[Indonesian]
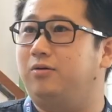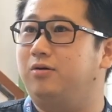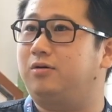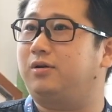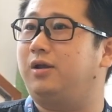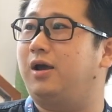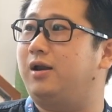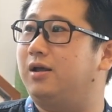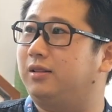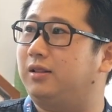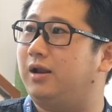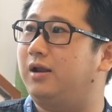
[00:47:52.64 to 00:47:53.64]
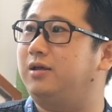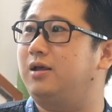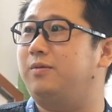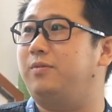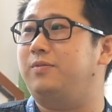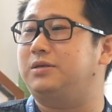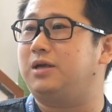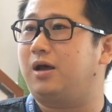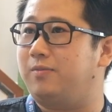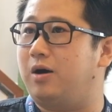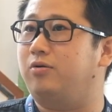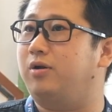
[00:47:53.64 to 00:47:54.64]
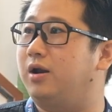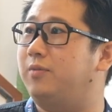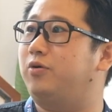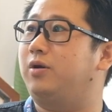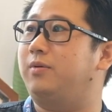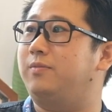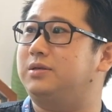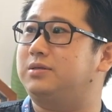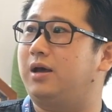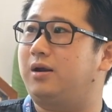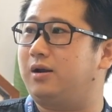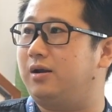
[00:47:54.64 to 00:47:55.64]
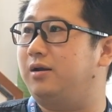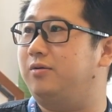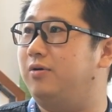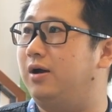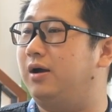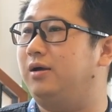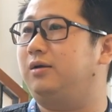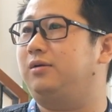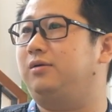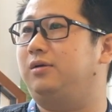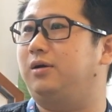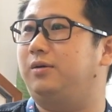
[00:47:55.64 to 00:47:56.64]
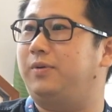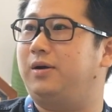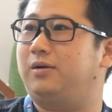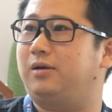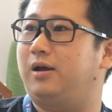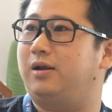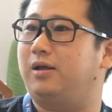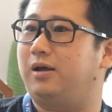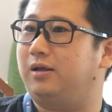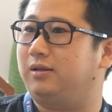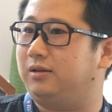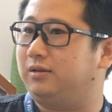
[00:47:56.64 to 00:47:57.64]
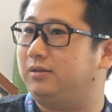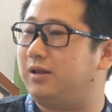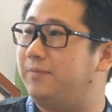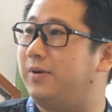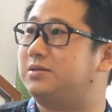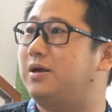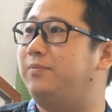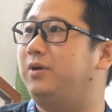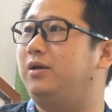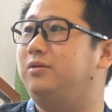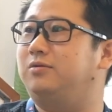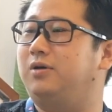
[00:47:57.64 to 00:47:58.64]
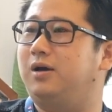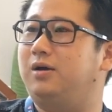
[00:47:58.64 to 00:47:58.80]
hook dia ada tanahnya lebih besar, bangunannya pun lebih besar, ada dua eh, apa? Ada tampak sampingnya ah, juga.